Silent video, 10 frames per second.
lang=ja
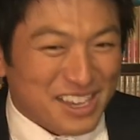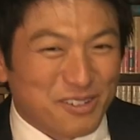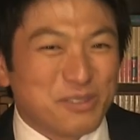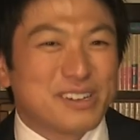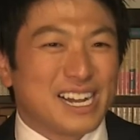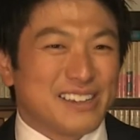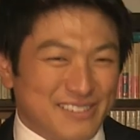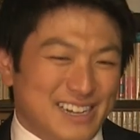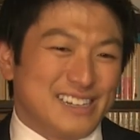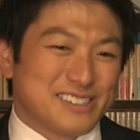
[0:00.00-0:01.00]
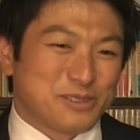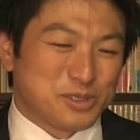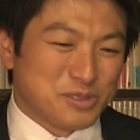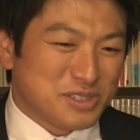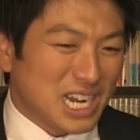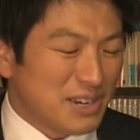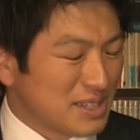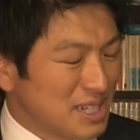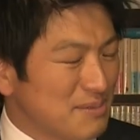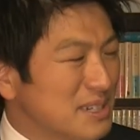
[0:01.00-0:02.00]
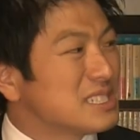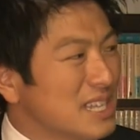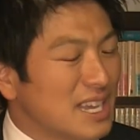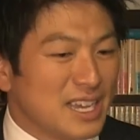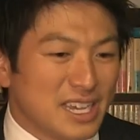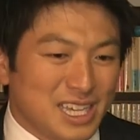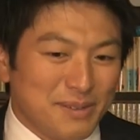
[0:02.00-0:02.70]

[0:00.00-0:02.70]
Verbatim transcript: 今回はこう数回にわたりまして、